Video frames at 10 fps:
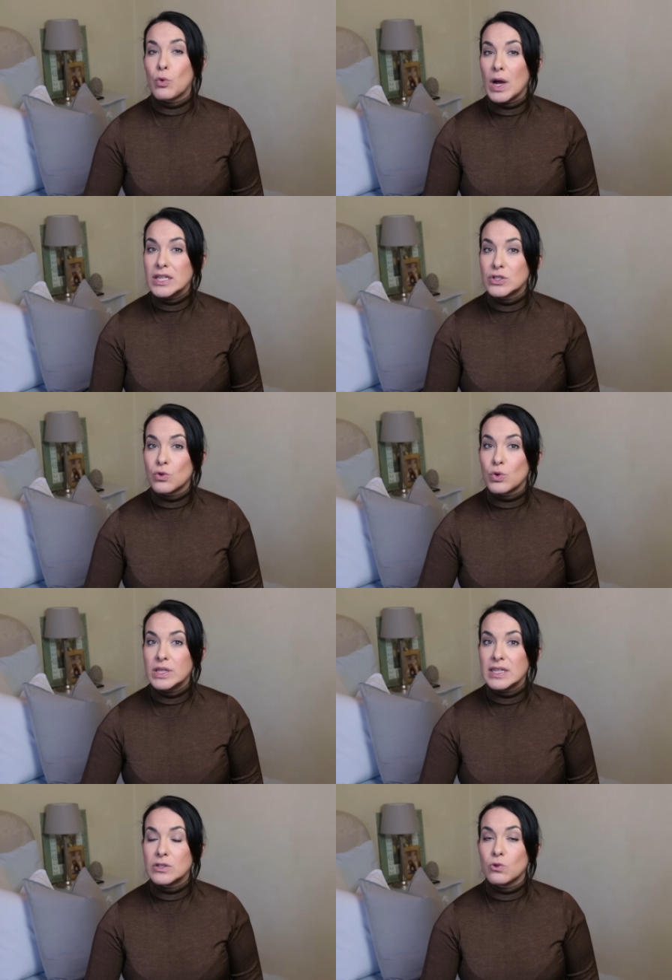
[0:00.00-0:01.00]
quali sono
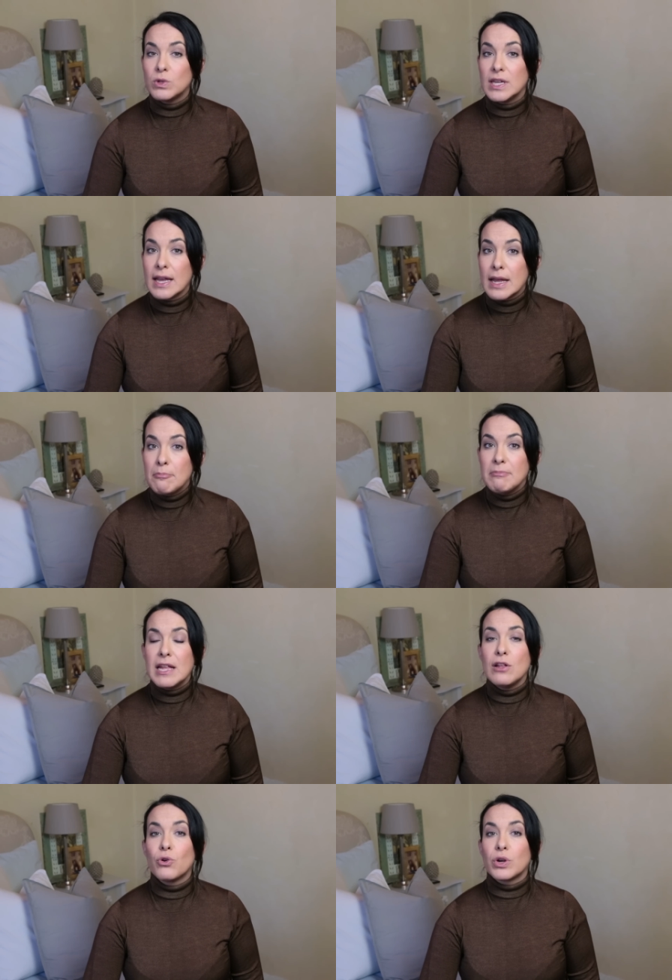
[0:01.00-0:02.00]
i tessuti
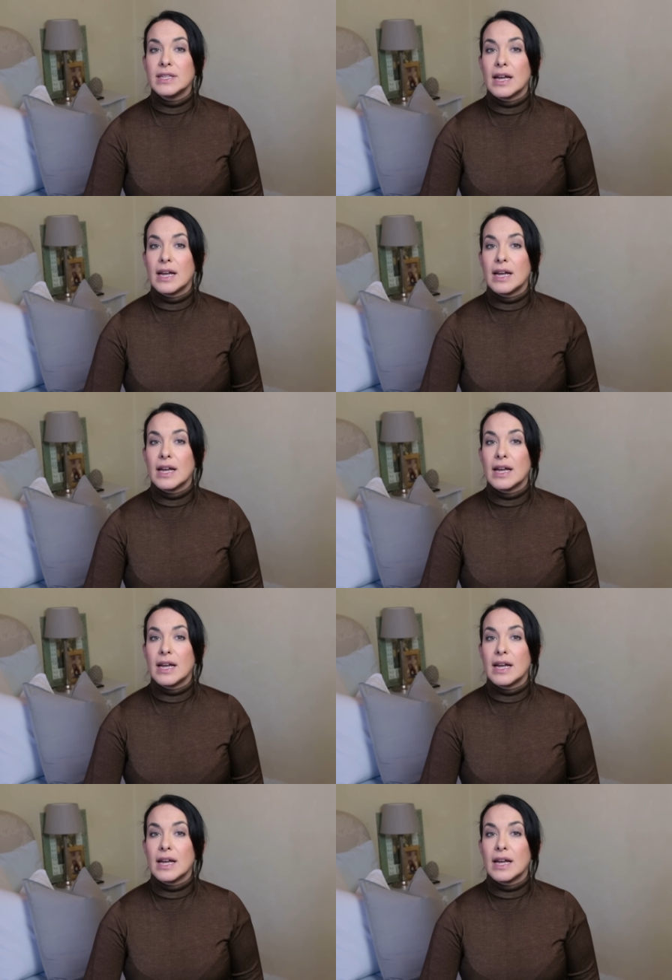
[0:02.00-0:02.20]
migliori